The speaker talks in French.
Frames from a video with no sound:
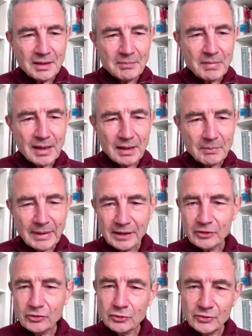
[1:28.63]
m'a
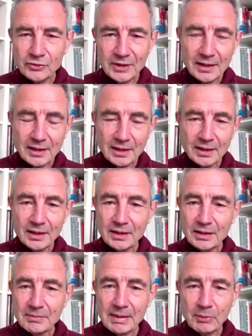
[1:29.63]

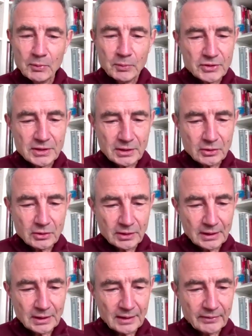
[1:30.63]
excusé et m'a proposé
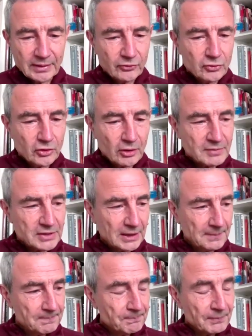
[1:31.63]
d'être avec vous comme
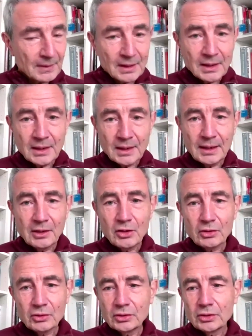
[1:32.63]
ça.
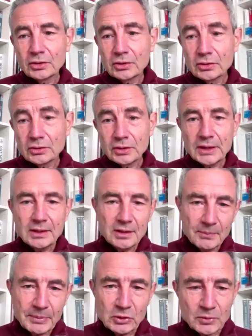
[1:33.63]
Alors, euh,
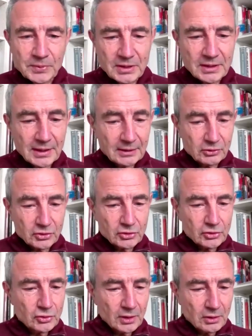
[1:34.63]
étant pédopsychiatre, je
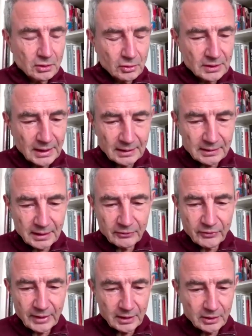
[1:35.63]
suis en contact
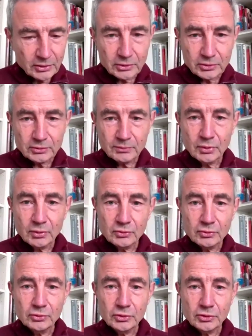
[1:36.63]
avec euh,
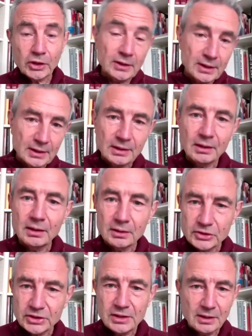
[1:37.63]
beaucoup de jeunes et étant
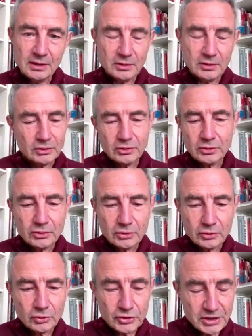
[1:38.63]
enseignant
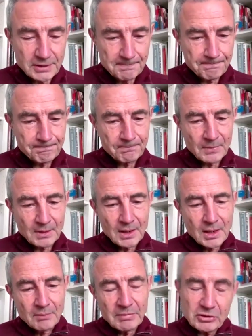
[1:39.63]
euh, aussi.
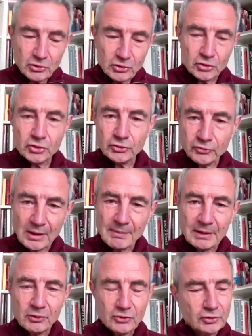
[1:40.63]
Mais ce que je vois à
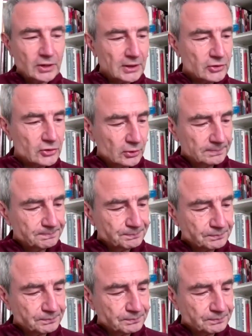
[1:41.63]
ma consultation